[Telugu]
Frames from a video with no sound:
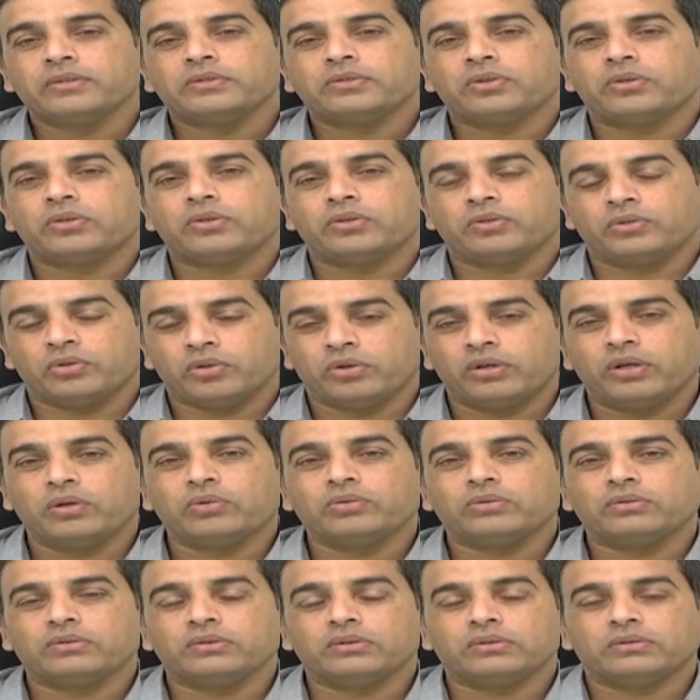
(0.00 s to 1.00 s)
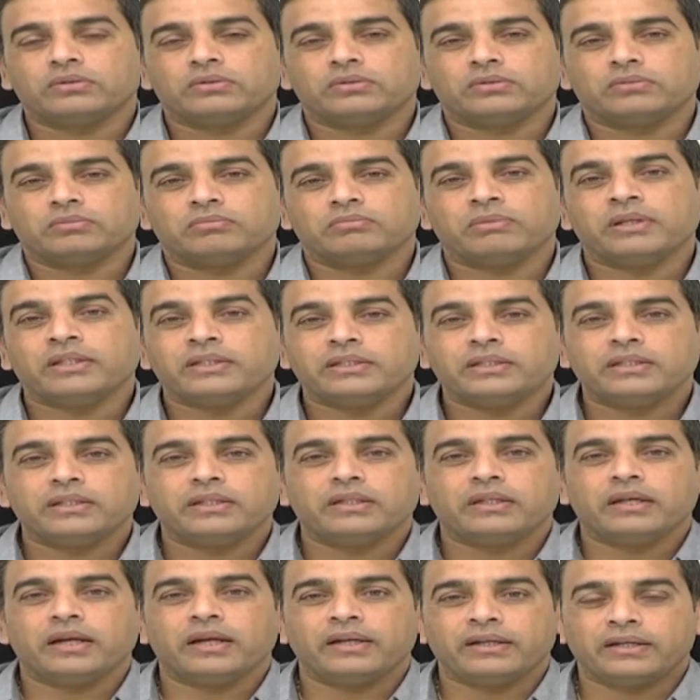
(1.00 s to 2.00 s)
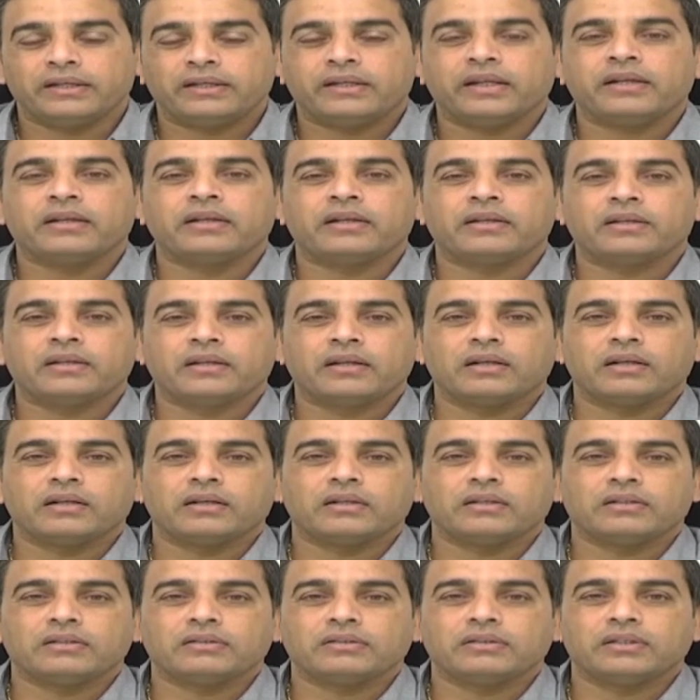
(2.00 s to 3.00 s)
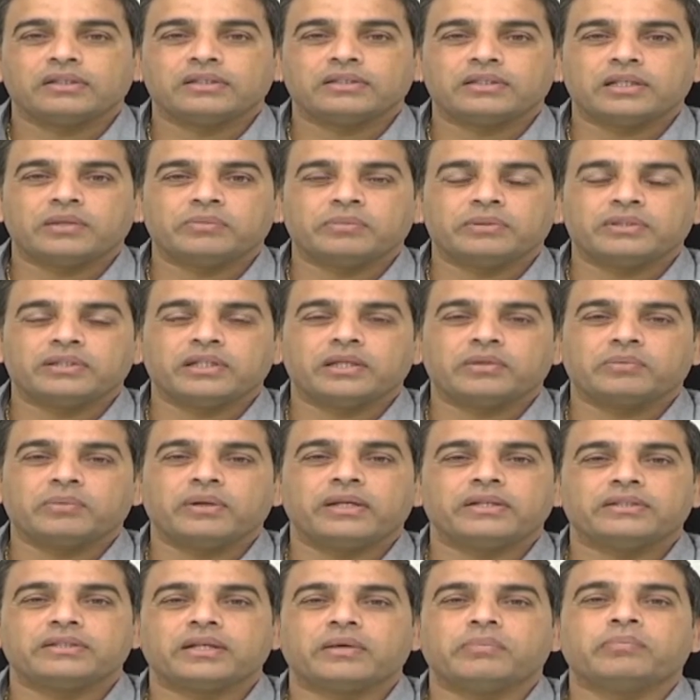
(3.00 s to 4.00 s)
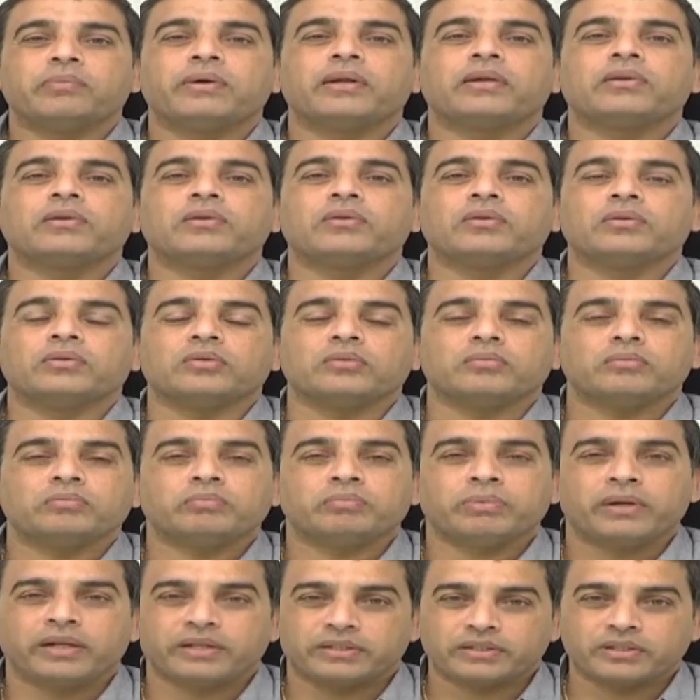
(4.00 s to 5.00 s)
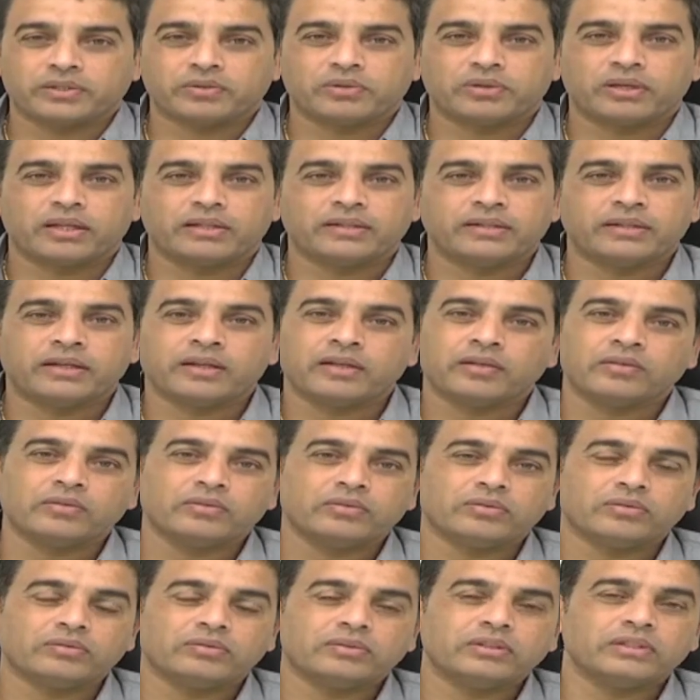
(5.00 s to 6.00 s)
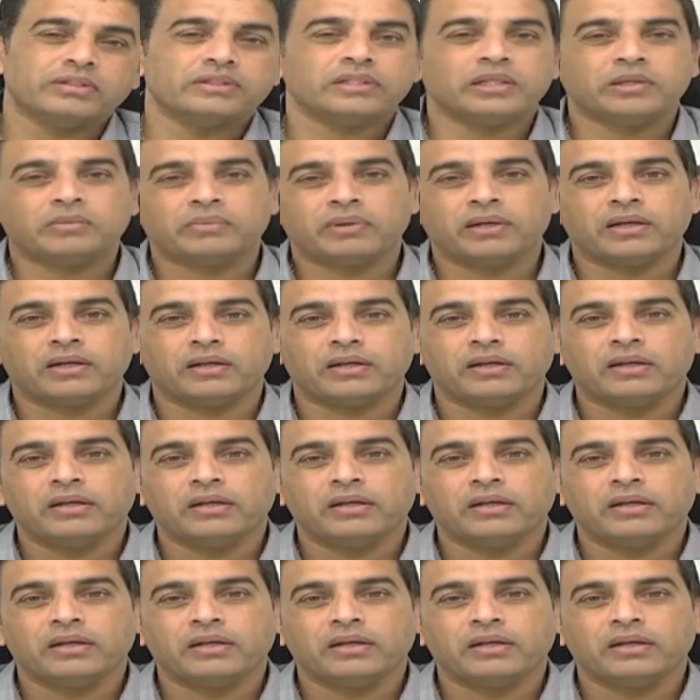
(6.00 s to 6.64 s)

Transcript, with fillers: సో నో డౌట్ మంచి ఎంటర్టైనర్గా తీసాం ఈ సినిమా ఈ సమ్మర్లో ప్రేక్షకులందరూ ఈ సినిమా